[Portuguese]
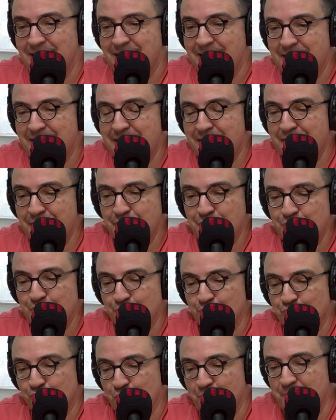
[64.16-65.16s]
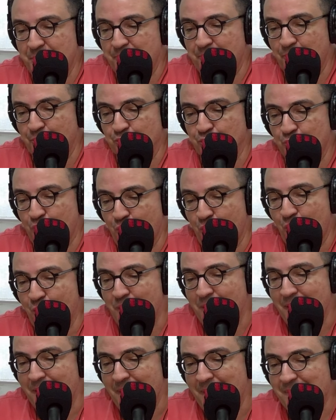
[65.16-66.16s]
É,
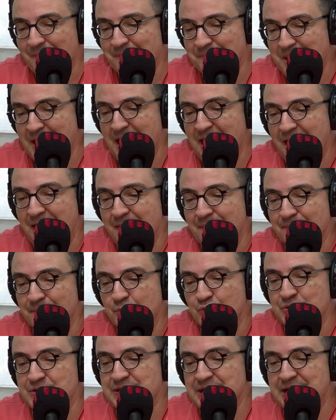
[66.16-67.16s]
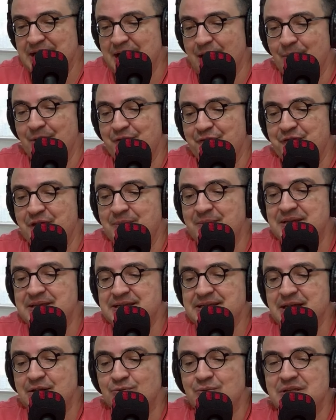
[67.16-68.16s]
youtube.com barra Musical FM
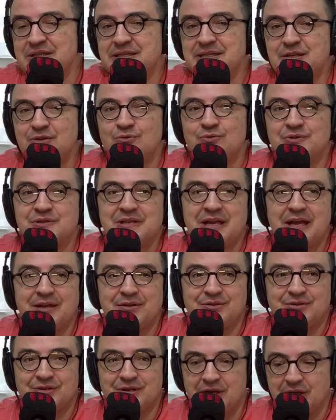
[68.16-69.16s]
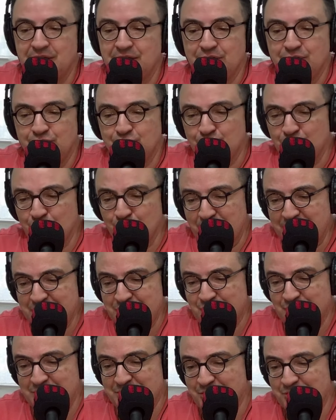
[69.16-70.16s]
1057. Tudo
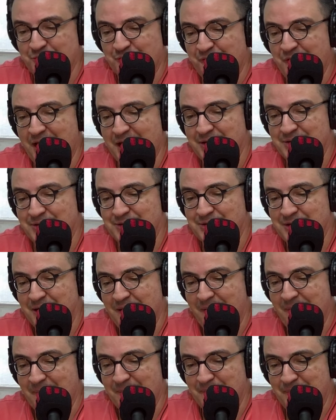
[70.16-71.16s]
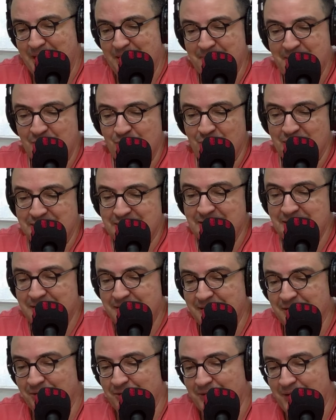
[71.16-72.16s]
isso a gente faz para melhor
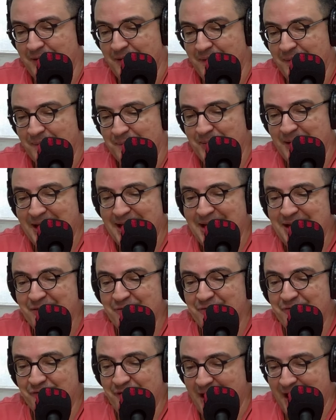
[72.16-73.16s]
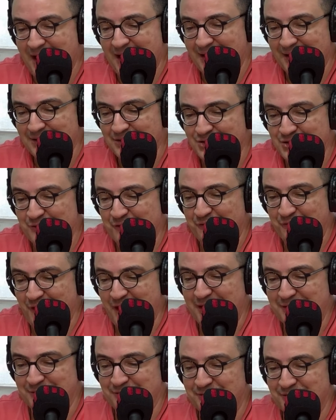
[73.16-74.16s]
atendê-lo, para levar de
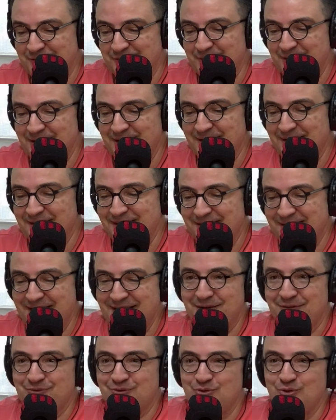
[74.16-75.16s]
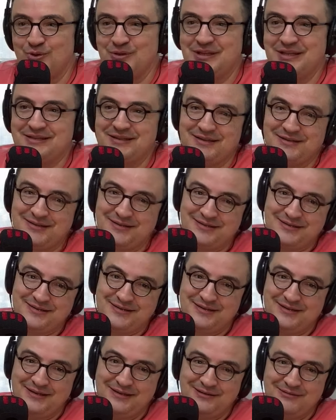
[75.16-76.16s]
fato né, todas
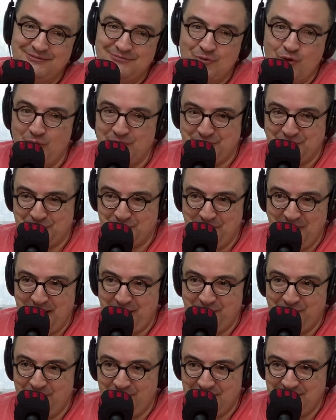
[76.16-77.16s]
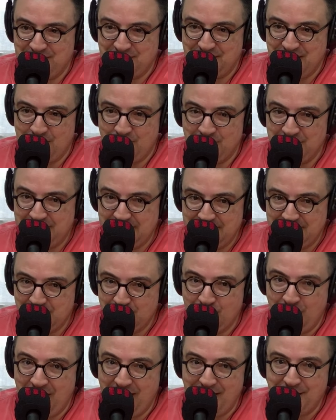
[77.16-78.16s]
essas coisas maravilhosas que acontecem
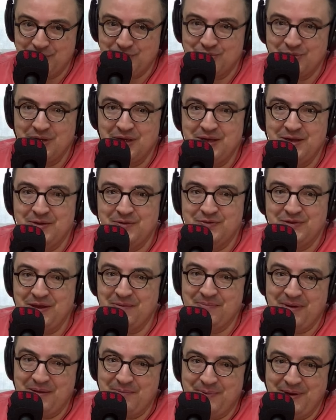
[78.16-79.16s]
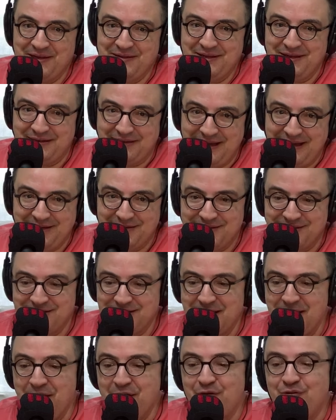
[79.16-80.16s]
no rádio também para a
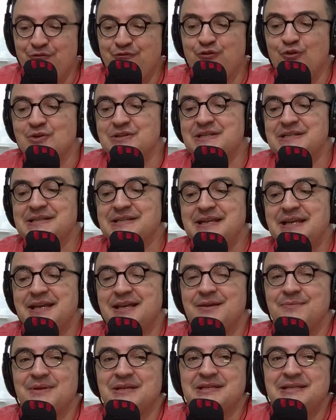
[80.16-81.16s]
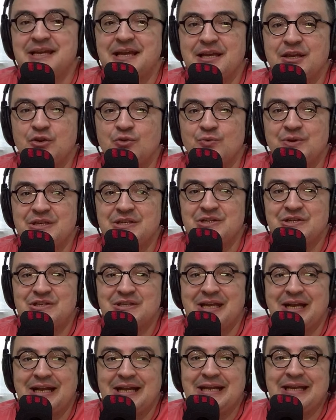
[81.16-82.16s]
internet. Você que me segue no
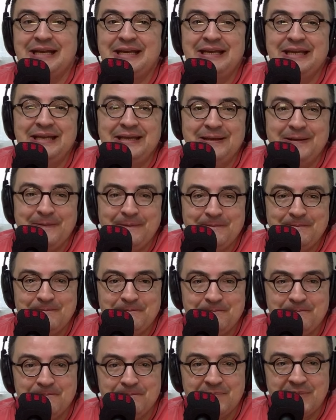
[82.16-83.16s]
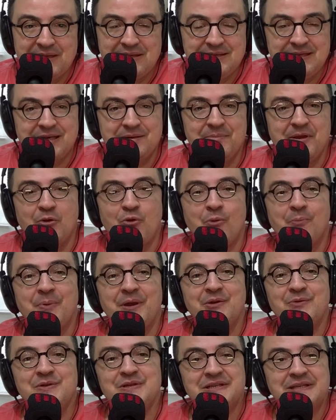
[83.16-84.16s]
Instagram, você que me
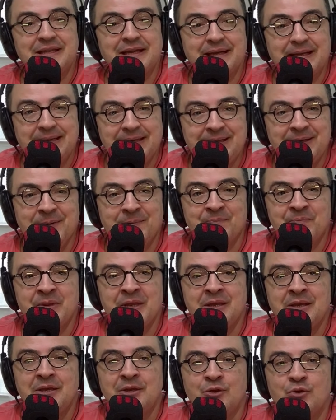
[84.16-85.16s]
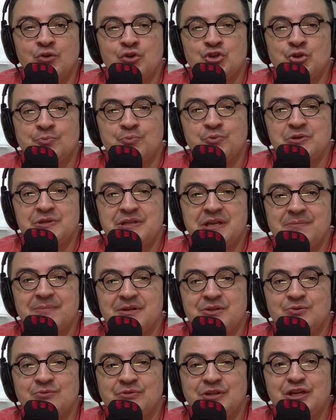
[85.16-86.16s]
acompanha no Instagram, hoje eu postei
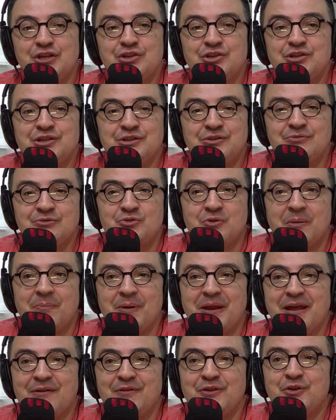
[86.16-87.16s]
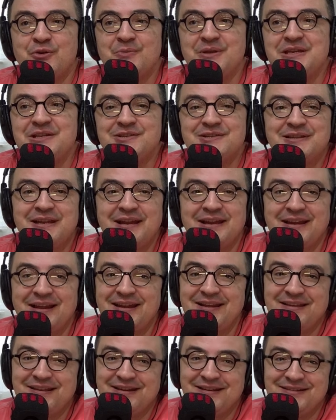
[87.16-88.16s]
mais um trechinho de uma palavra que eu ministrei lá
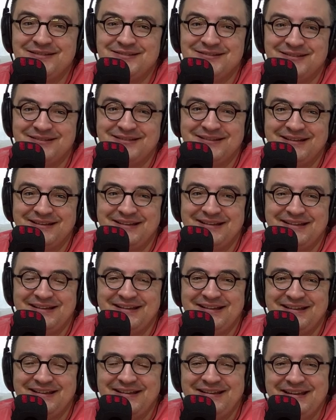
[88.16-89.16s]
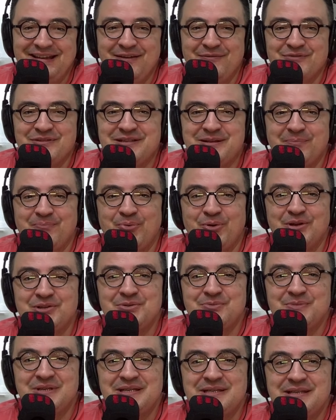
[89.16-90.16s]
na igreja né? Você
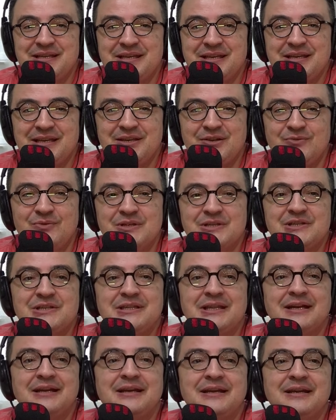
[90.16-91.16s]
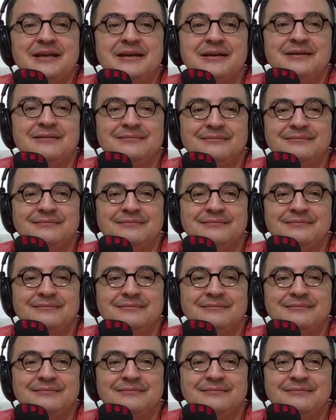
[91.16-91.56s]
pode me seguir no Instagram.